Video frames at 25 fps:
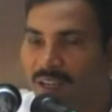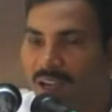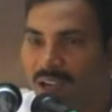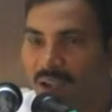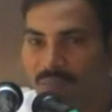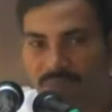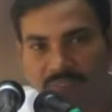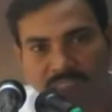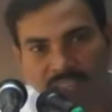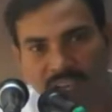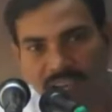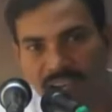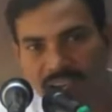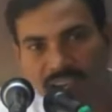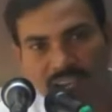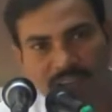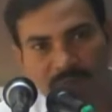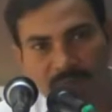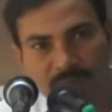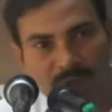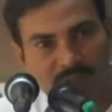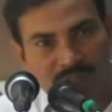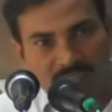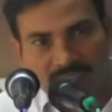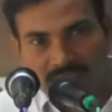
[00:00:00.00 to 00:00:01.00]
అంతేనా
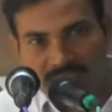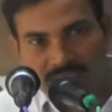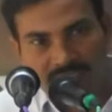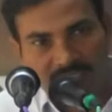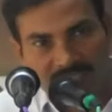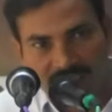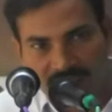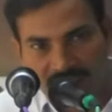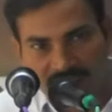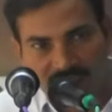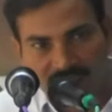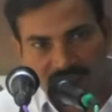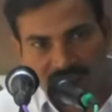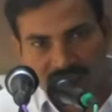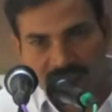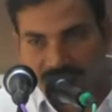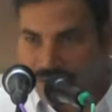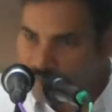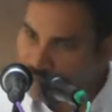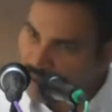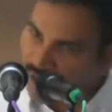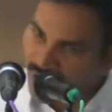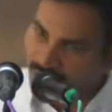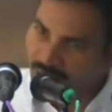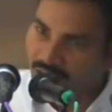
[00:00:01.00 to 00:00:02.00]
ఇంకెప్పుడు కష్టాలు రావాళ్ళకి
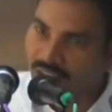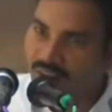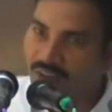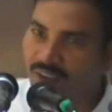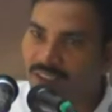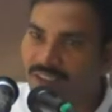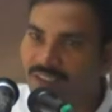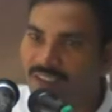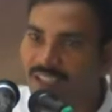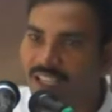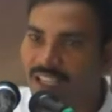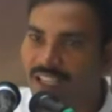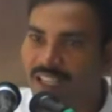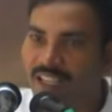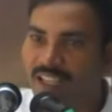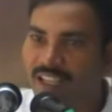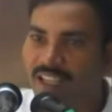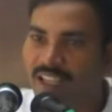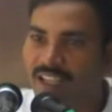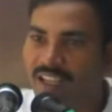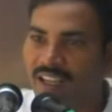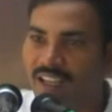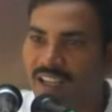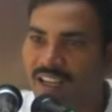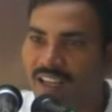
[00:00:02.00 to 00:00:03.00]
మరలా వస్తాయి
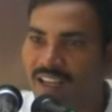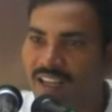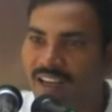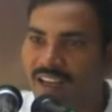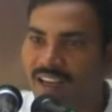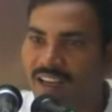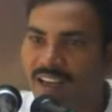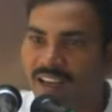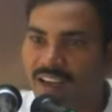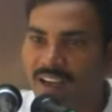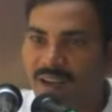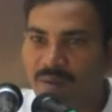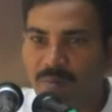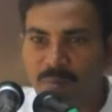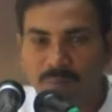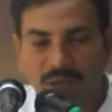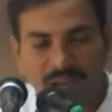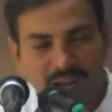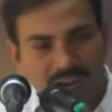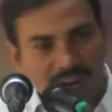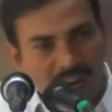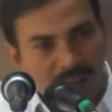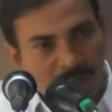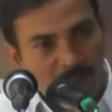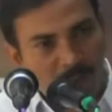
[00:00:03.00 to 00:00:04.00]

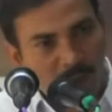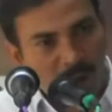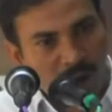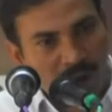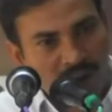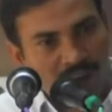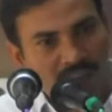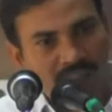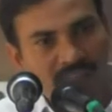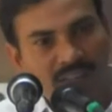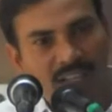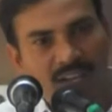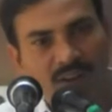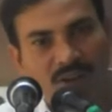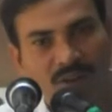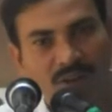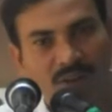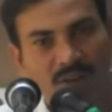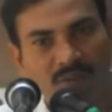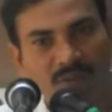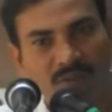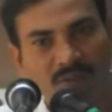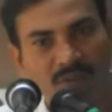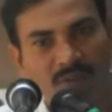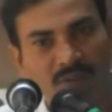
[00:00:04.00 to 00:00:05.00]
మరలా పోరాడతారు
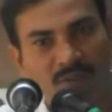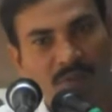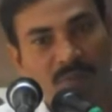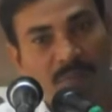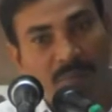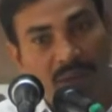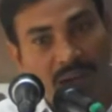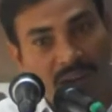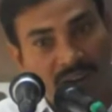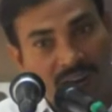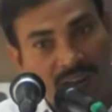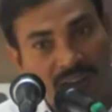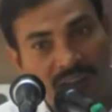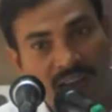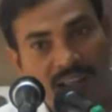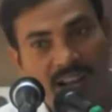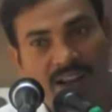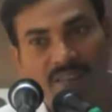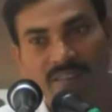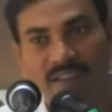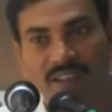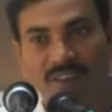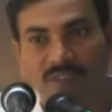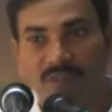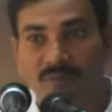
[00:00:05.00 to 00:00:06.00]
లోకంలో మరలా
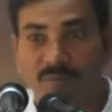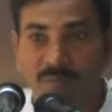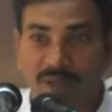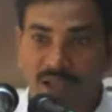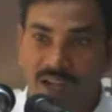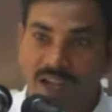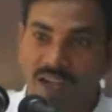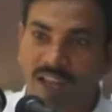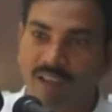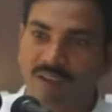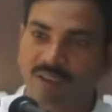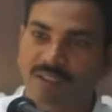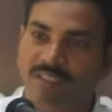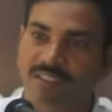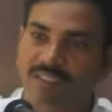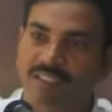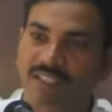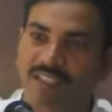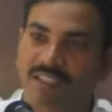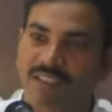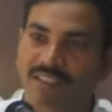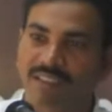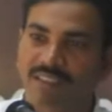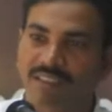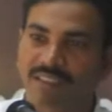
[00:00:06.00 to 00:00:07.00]
నెరవేరు మరలా వస్తాయి
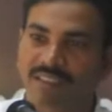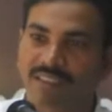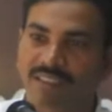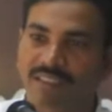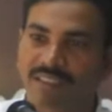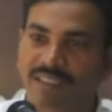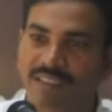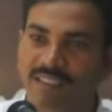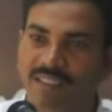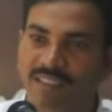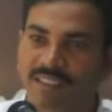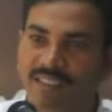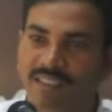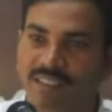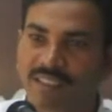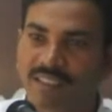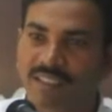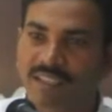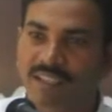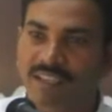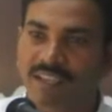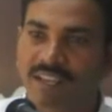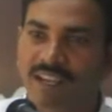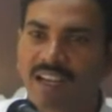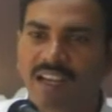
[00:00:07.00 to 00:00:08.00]

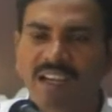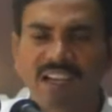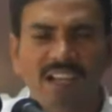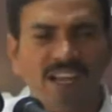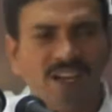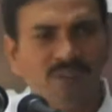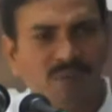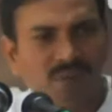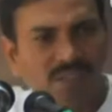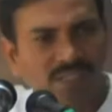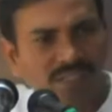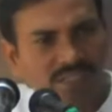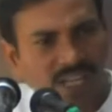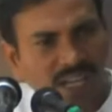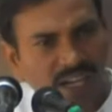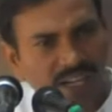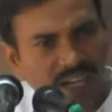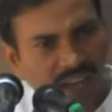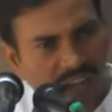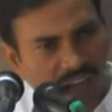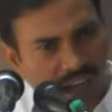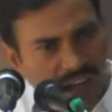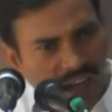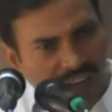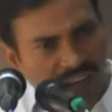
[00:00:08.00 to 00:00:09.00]
కానీ ఒకసారి
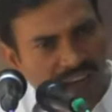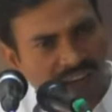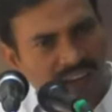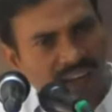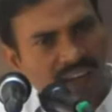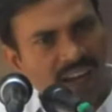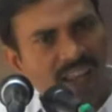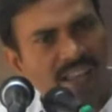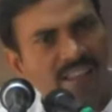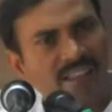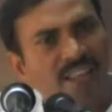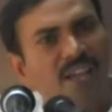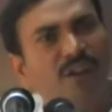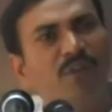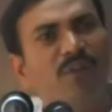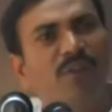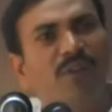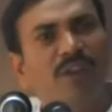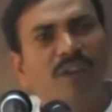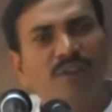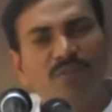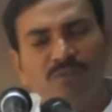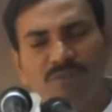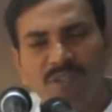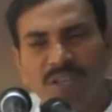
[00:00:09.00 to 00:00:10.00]
ఆయన్నే
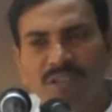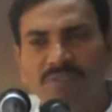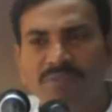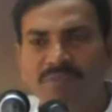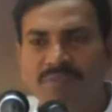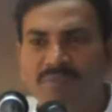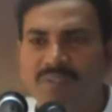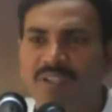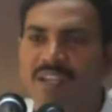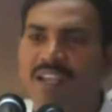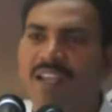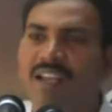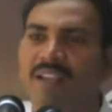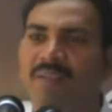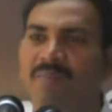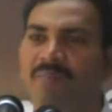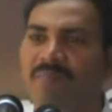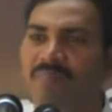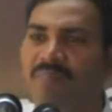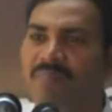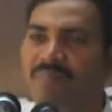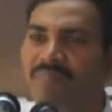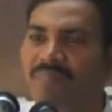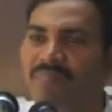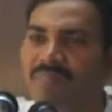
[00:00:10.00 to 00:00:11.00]
దేవుడుగా నువ్వు చేసుకుంటే
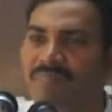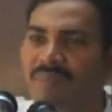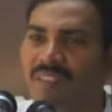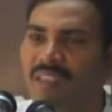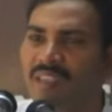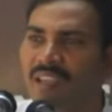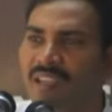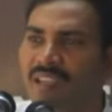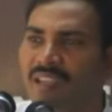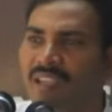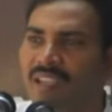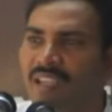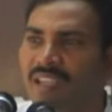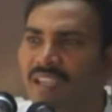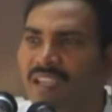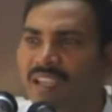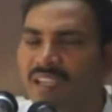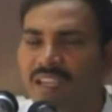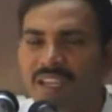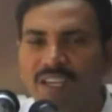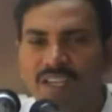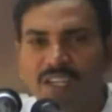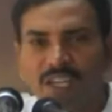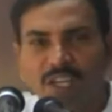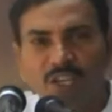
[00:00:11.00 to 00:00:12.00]

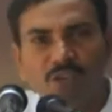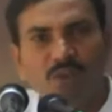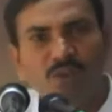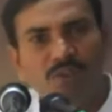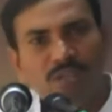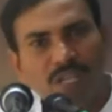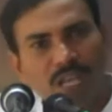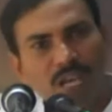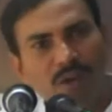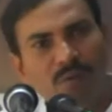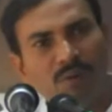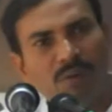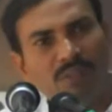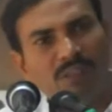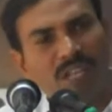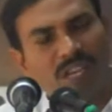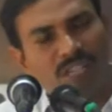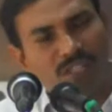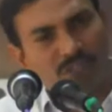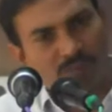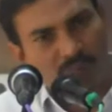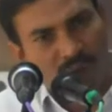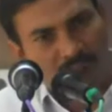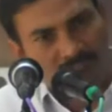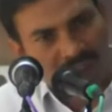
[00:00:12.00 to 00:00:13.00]
నిన్ను దేవుడు తన
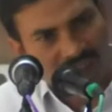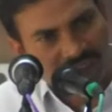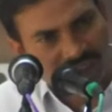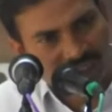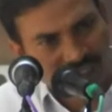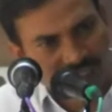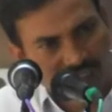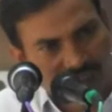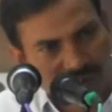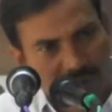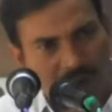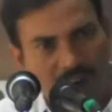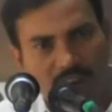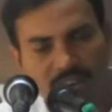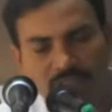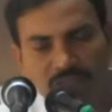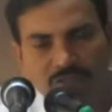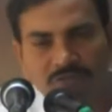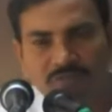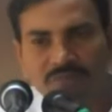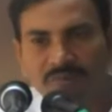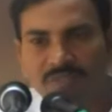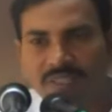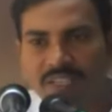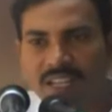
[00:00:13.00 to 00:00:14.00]
స్వాస్థ్యంగా
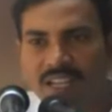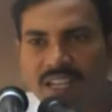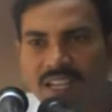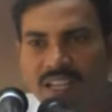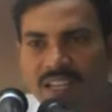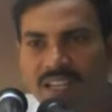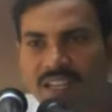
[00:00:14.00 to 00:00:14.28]
మార్చుకుంటే